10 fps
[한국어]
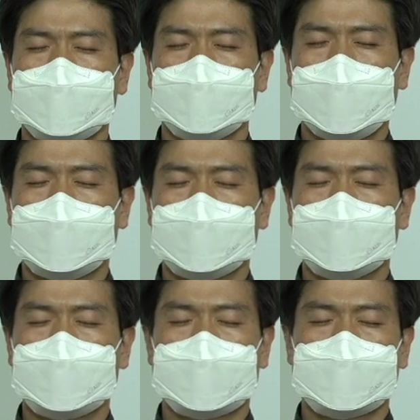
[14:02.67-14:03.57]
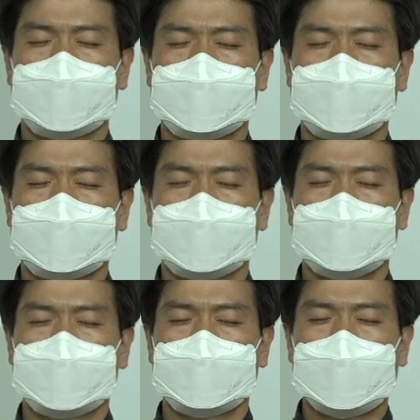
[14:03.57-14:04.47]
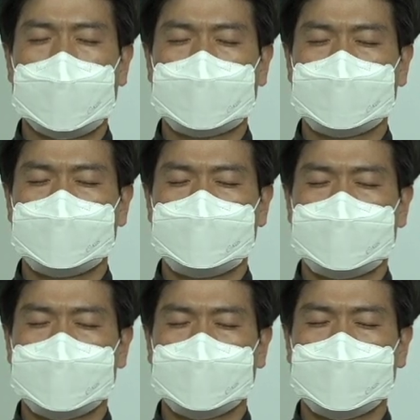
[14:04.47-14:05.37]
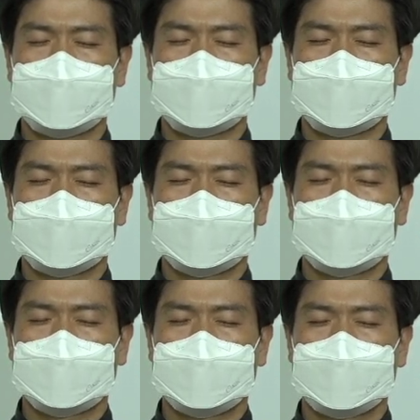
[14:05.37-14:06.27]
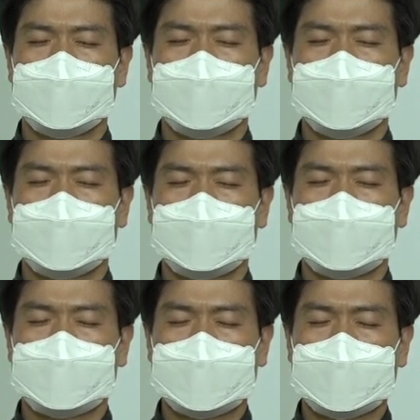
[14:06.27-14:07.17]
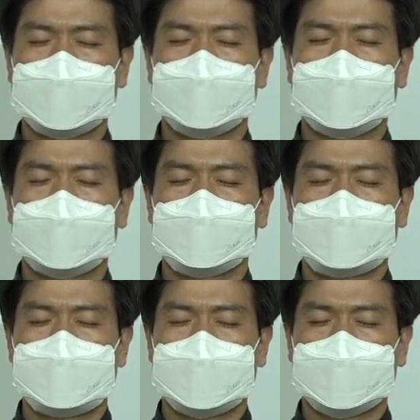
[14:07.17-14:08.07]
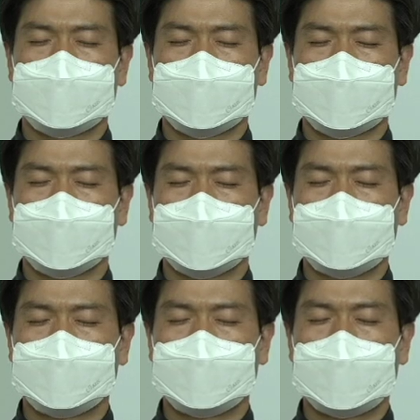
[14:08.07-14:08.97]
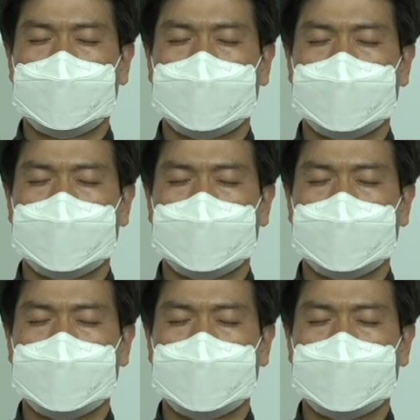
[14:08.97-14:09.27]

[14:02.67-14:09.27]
마음을 먹어야 될 것 다 이룰 수 있도록 귀한 마무리 시간이 되길 원합니다.